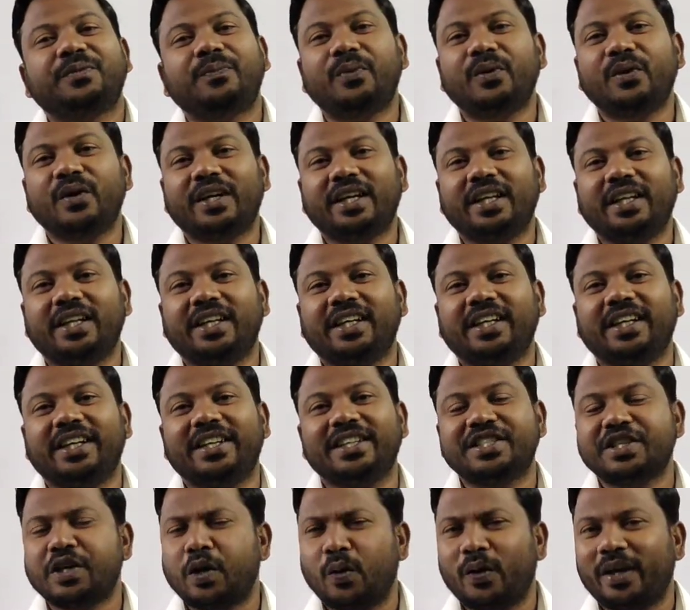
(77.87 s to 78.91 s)
స్పోకెన్
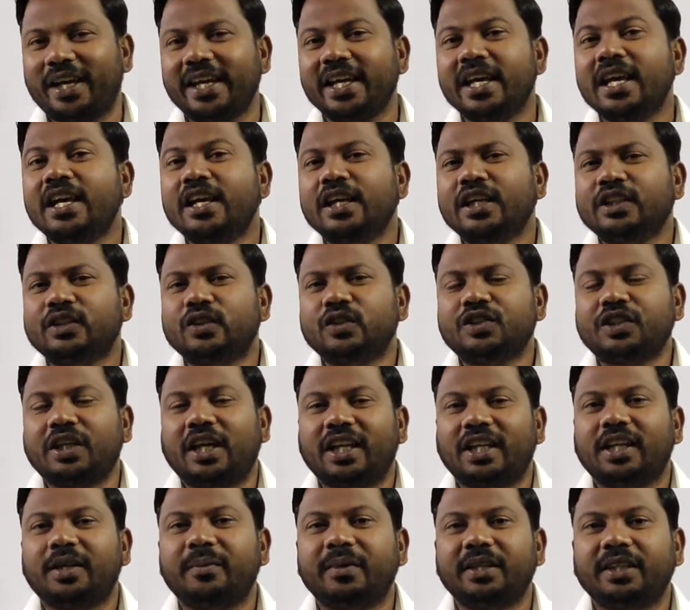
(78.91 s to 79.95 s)
ఇంగ్లీష్ ఓకే సో
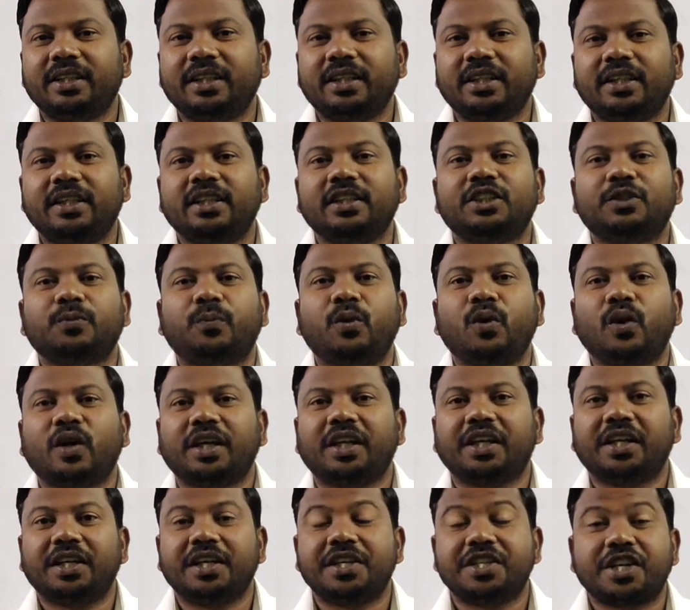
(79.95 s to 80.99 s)
చాలామంది
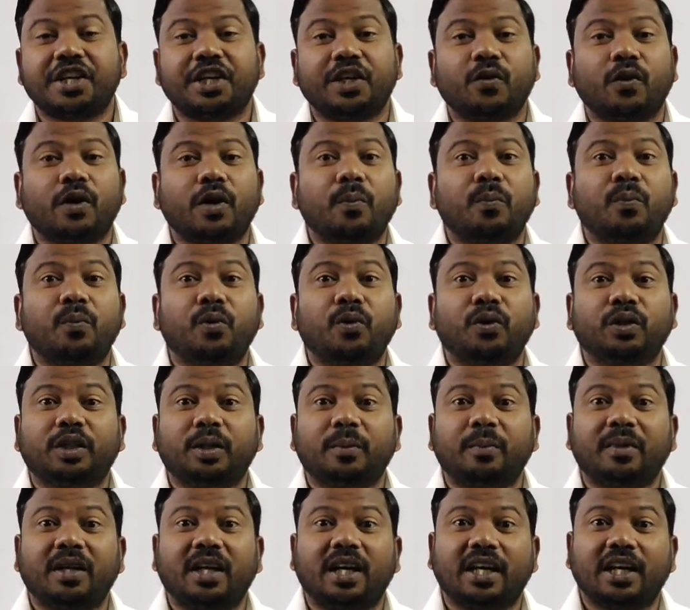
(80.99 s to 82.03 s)
స్పోకెన్ ఇంగ్లీష్ అంటే ఒక
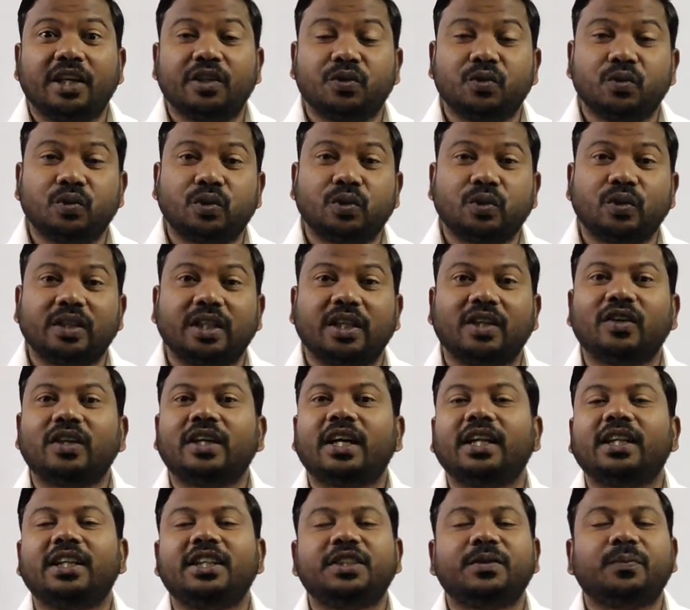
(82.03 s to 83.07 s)
భూతం లాగా చూస్తుంటారు
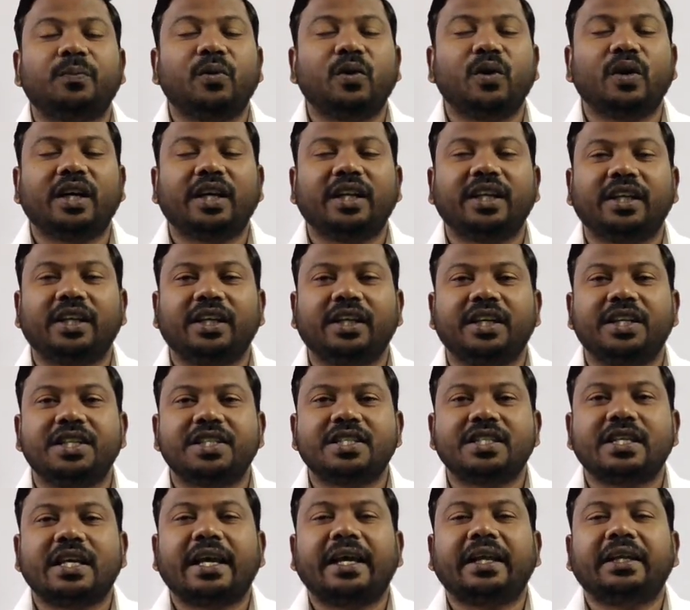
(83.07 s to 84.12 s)
కానీ స్పోకెన్
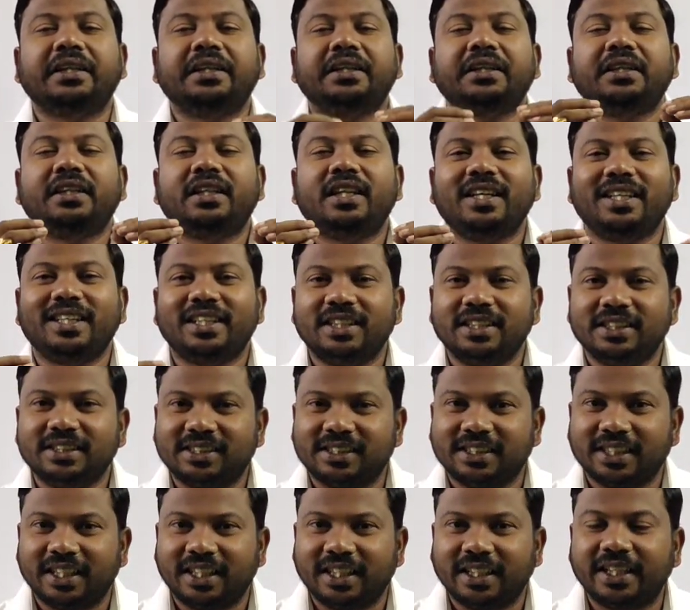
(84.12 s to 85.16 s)
ఇంగ్లీష్ ఎంత
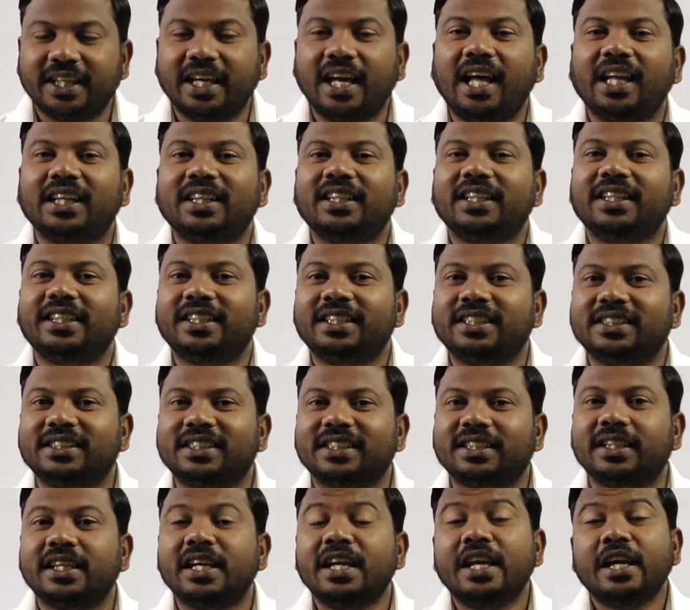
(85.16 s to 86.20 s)
ఈజీ అంటే అంత
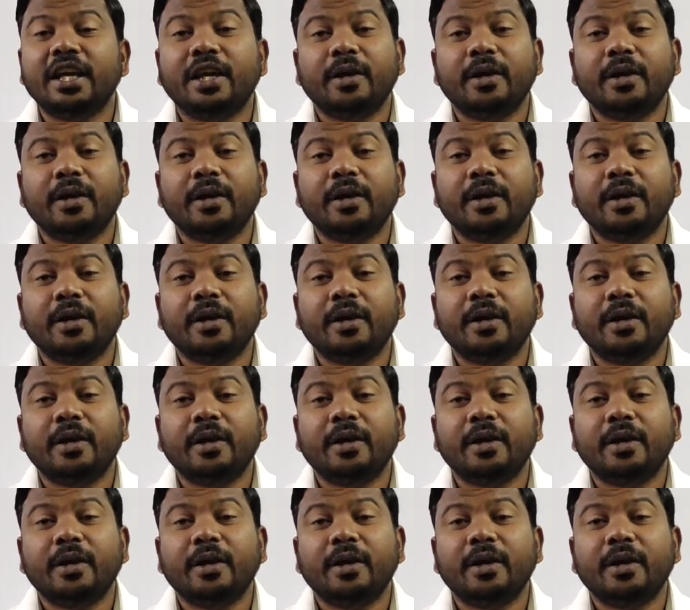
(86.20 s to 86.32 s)
ఈజీ